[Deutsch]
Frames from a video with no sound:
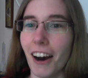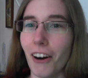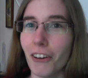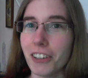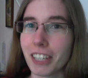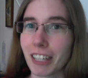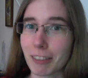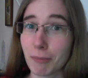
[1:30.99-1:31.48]

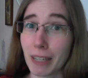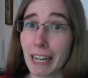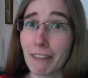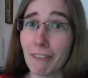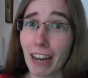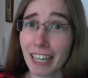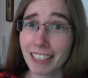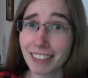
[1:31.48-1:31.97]
Und dass man
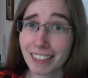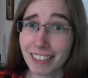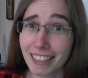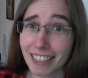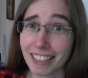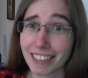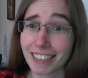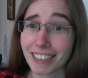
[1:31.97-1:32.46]
erwachsen
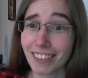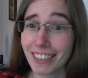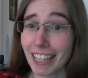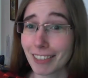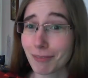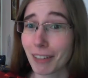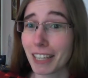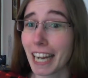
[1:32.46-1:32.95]
ist und
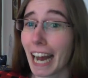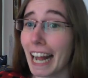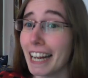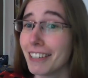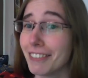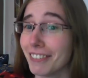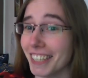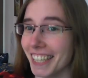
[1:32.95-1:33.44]
dass man
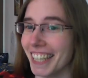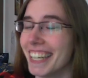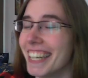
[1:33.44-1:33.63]
alt wird.